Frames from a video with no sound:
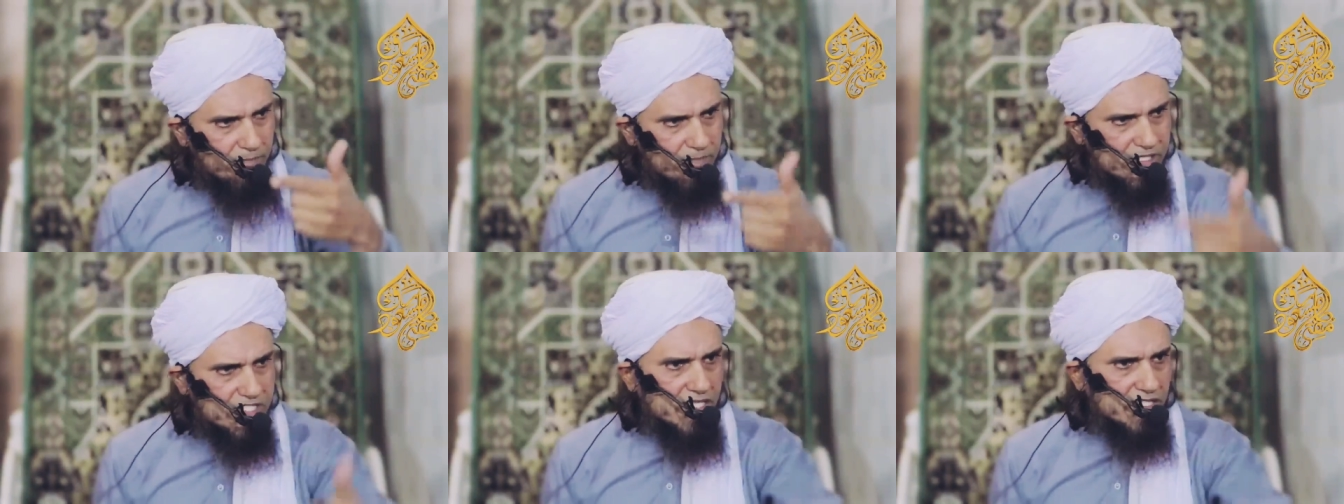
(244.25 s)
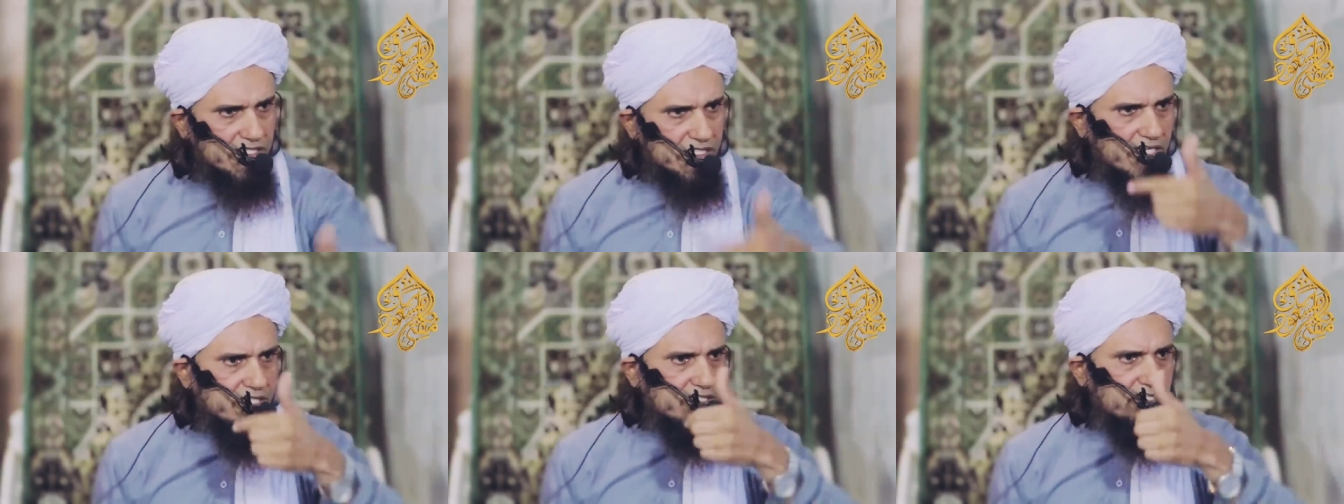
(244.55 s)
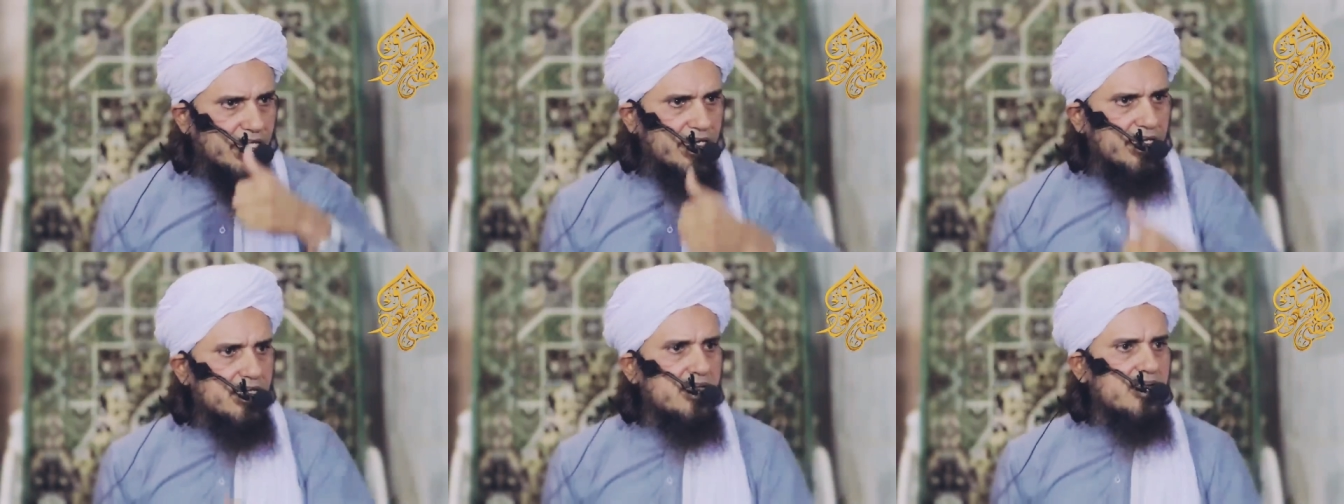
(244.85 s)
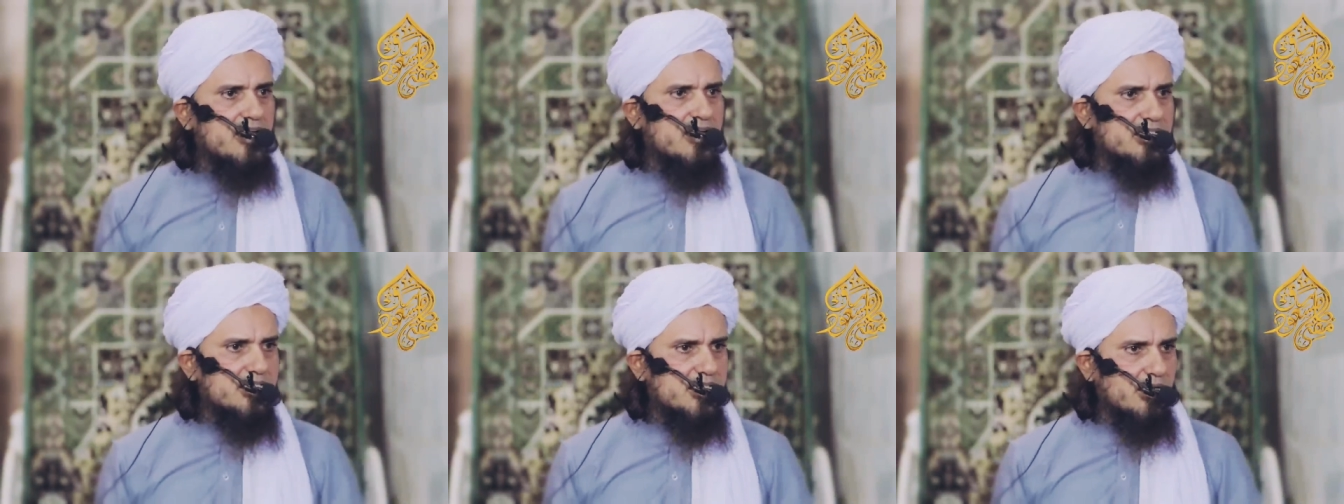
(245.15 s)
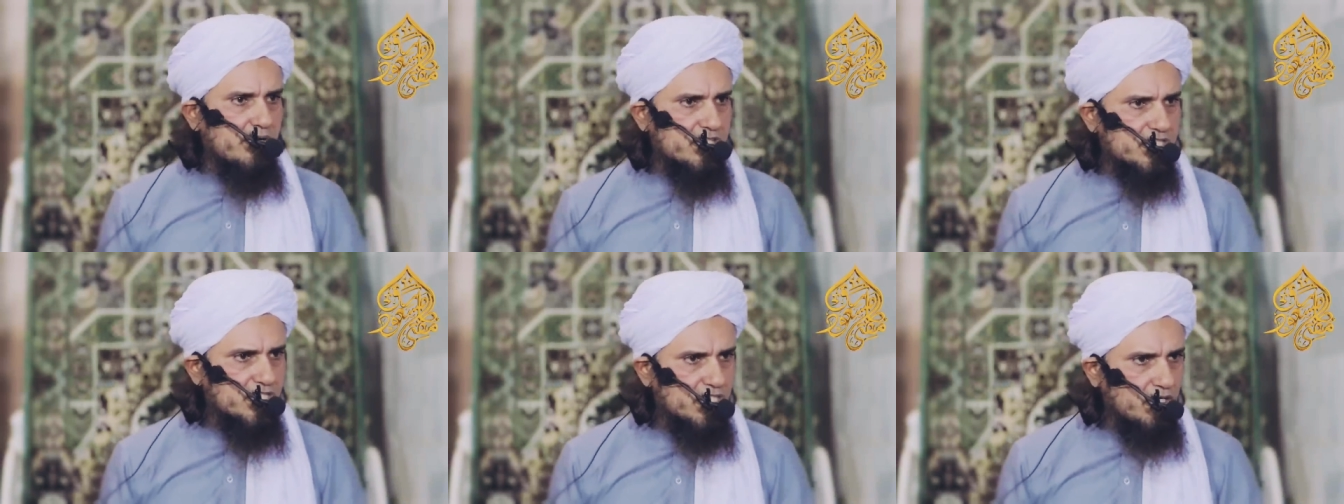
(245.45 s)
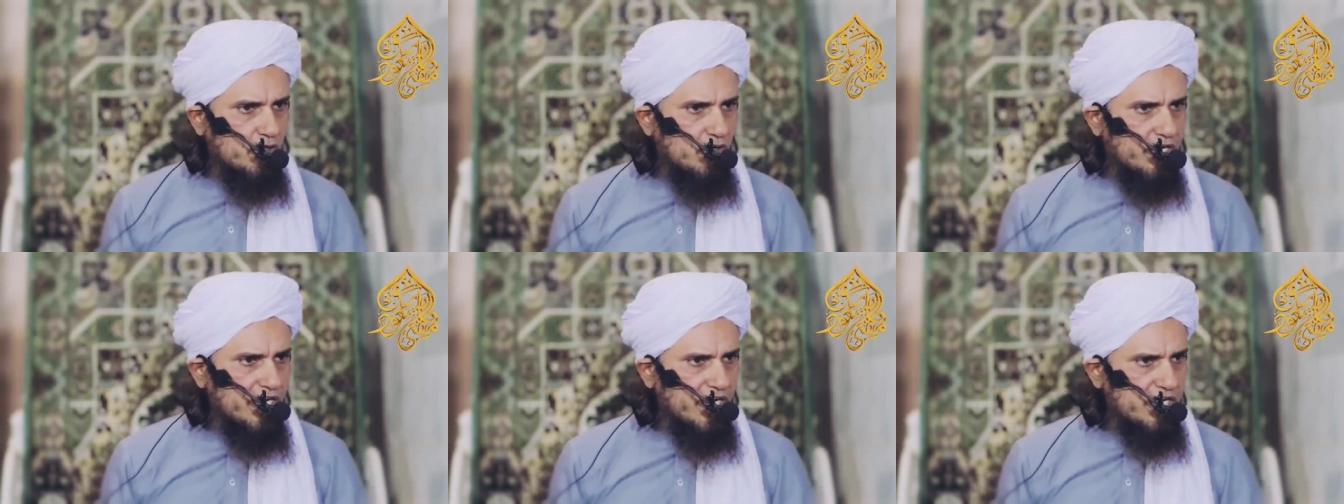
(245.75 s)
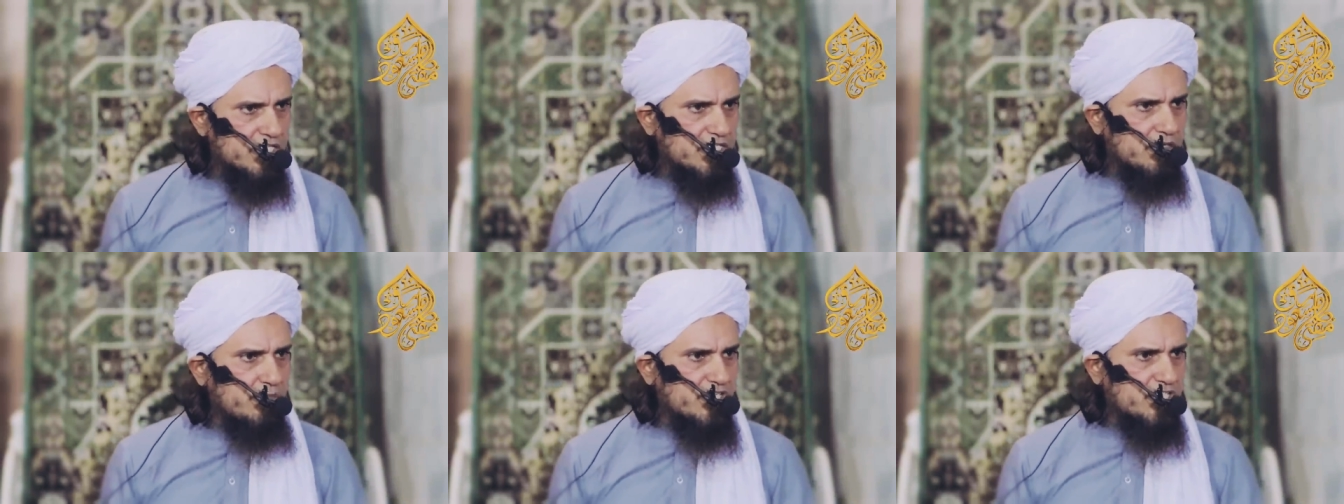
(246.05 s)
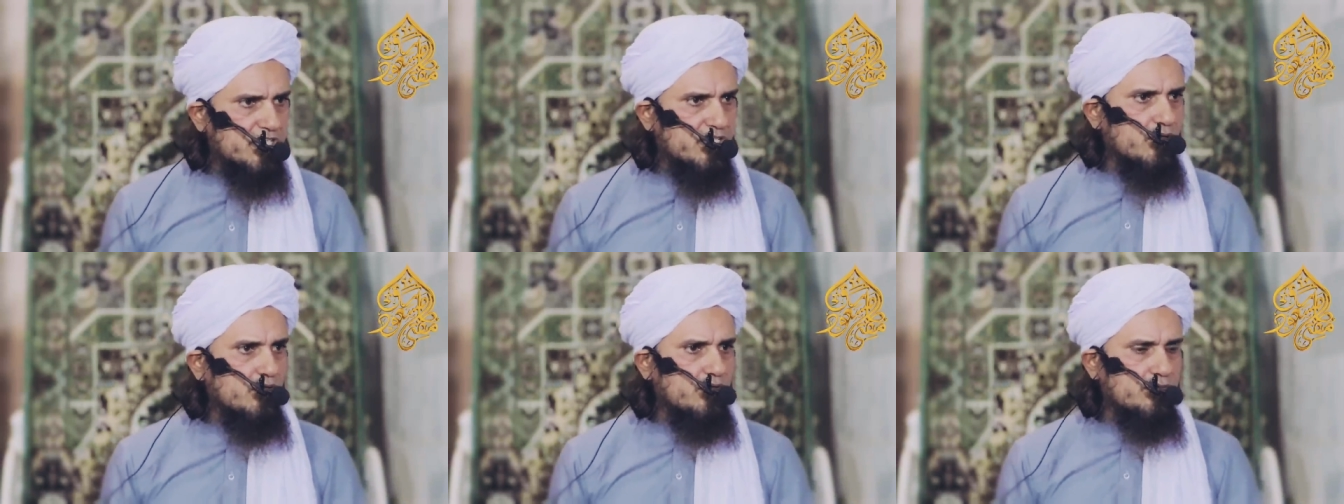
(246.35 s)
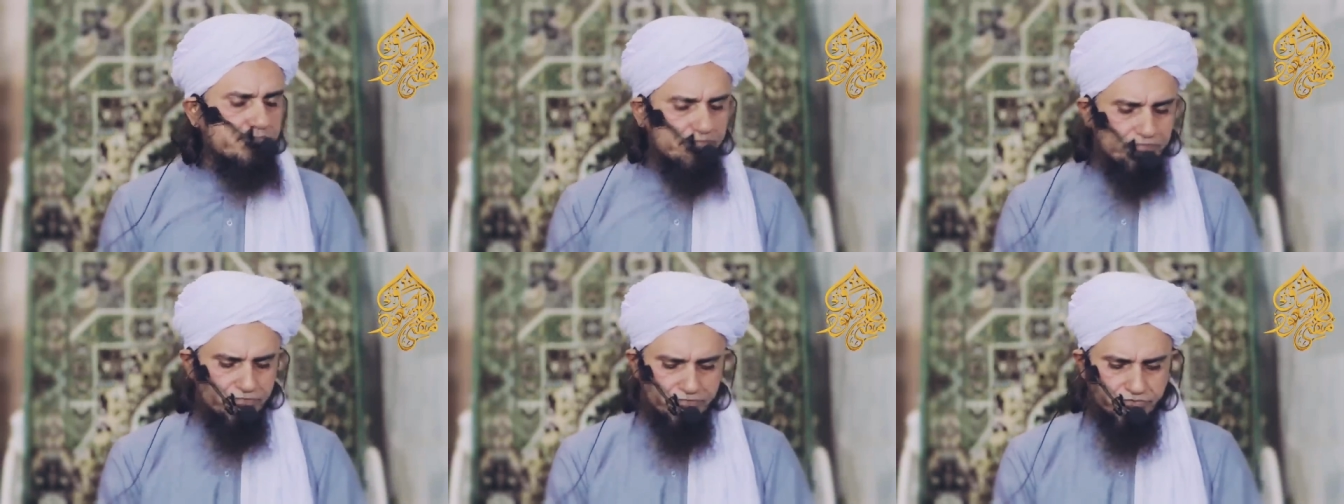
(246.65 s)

पसंद करता है समझते हो कि नहीं समझते हो